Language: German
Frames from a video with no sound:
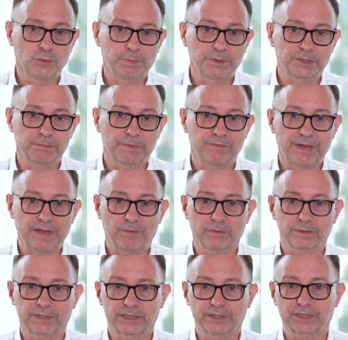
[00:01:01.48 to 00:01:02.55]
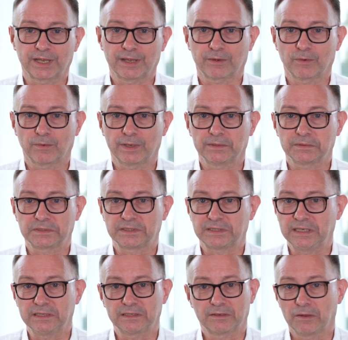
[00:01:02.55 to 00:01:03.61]
typischen Bewegungseinschränkungen
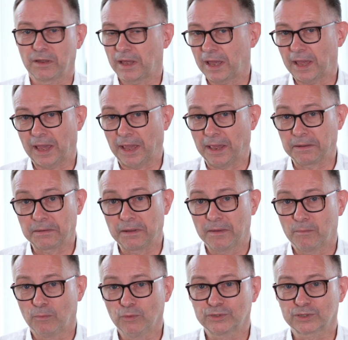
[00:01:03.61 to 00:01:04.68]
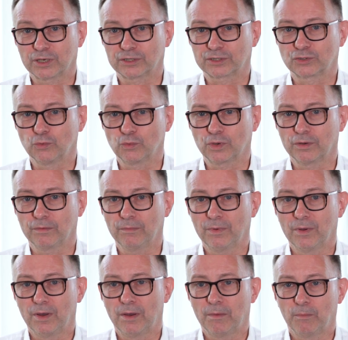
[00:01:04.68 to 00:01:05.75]
sind ein
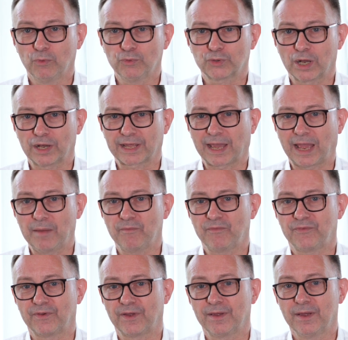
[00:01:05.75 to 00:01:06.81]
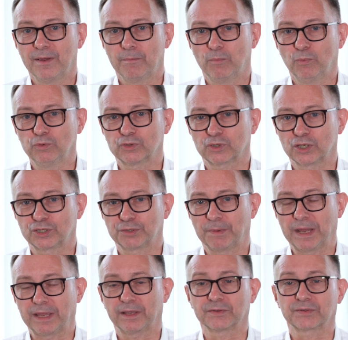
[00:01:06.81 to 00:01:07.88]
Muskelzucken, Muskelkrämpfe,
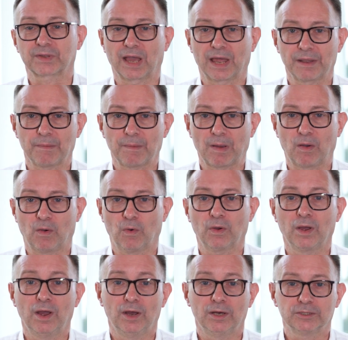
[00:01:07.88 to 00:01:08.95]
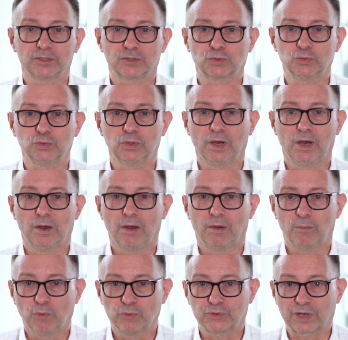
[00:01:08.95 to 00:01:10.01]
Muskelschwäche. Es kann aber auch zu
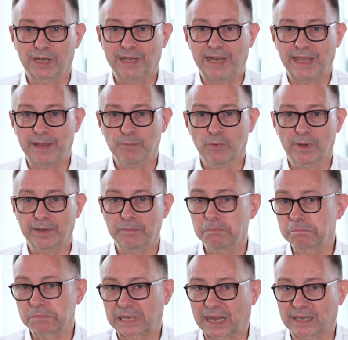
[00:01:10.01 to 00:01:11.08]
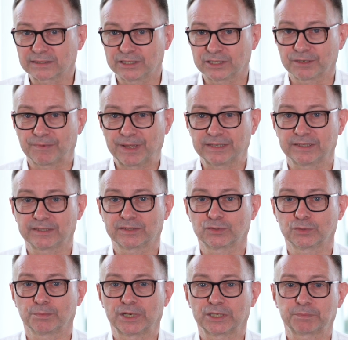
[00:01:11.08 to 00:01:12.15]
Muskellähmungen, klassischerweise
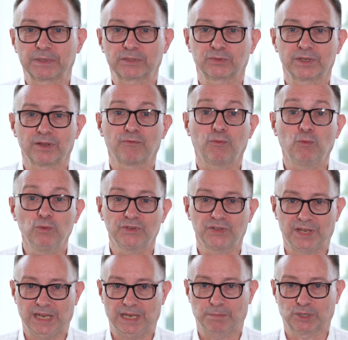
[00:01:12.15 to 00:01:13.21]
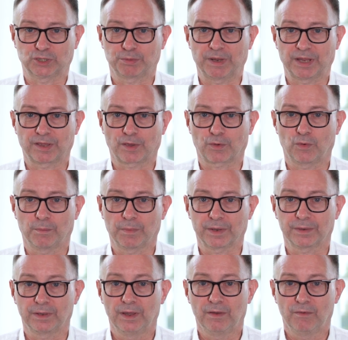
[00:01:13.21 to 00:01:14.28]
zum Beispiel zu einer Fußheberschwäche
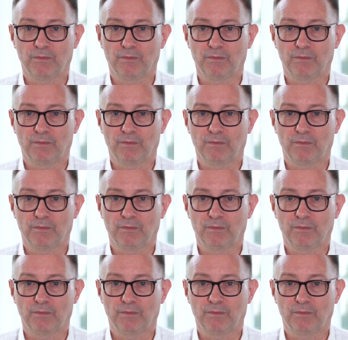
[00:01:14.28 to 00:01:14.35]
kommen,